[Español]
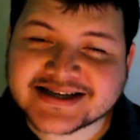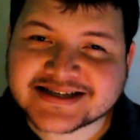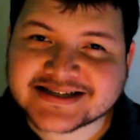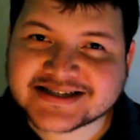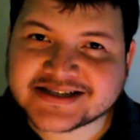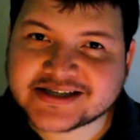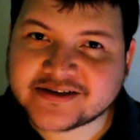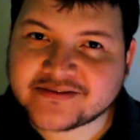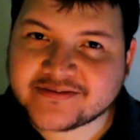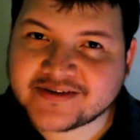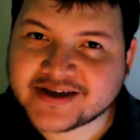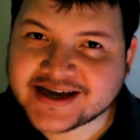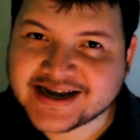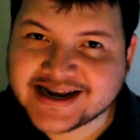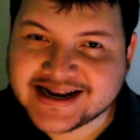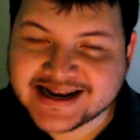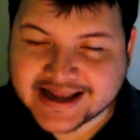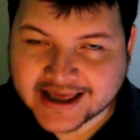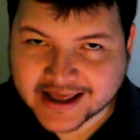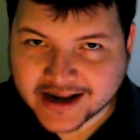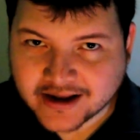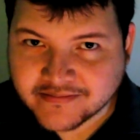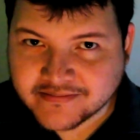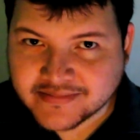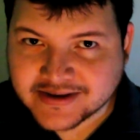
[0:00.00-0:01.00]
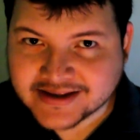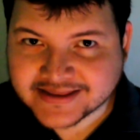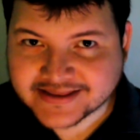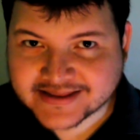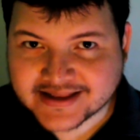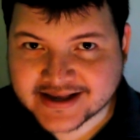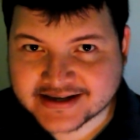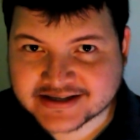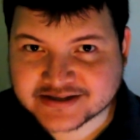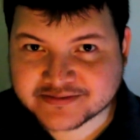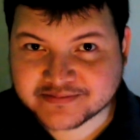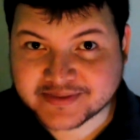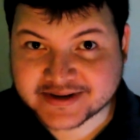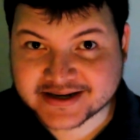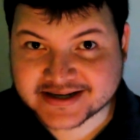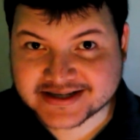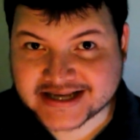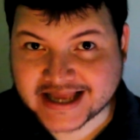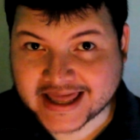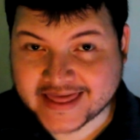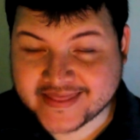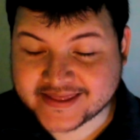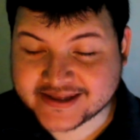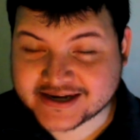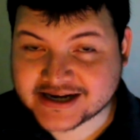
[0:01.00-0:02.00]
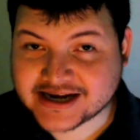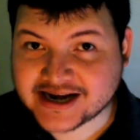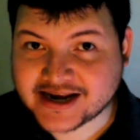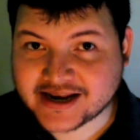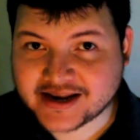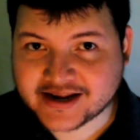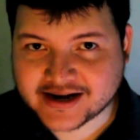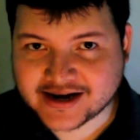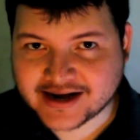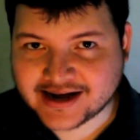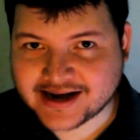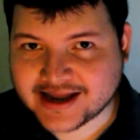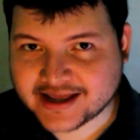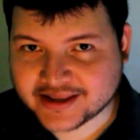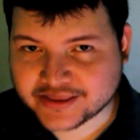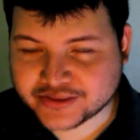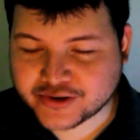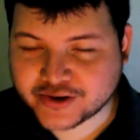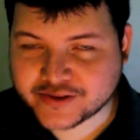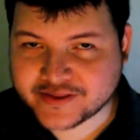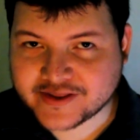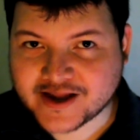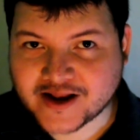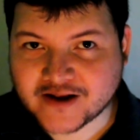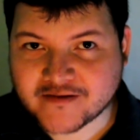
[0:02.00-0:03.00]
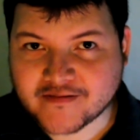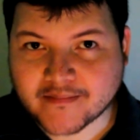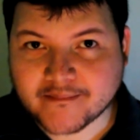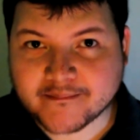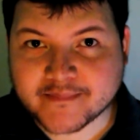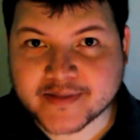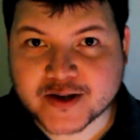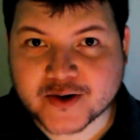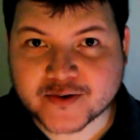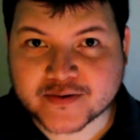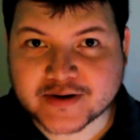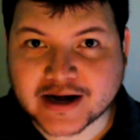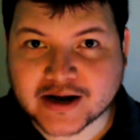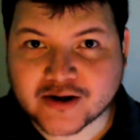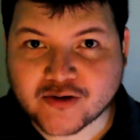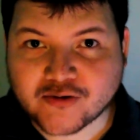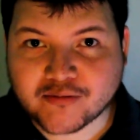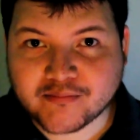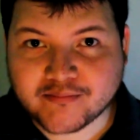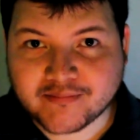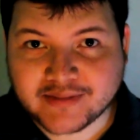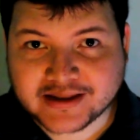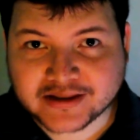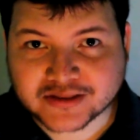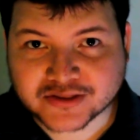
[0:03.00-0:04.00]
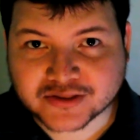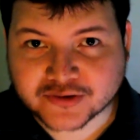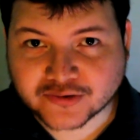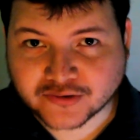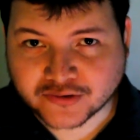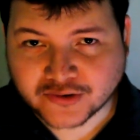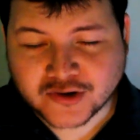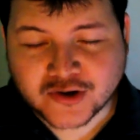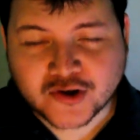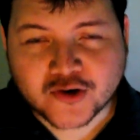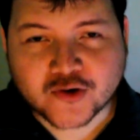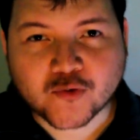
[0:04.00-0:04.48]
se ve claramente expresada en el relato del vampiro en el convento,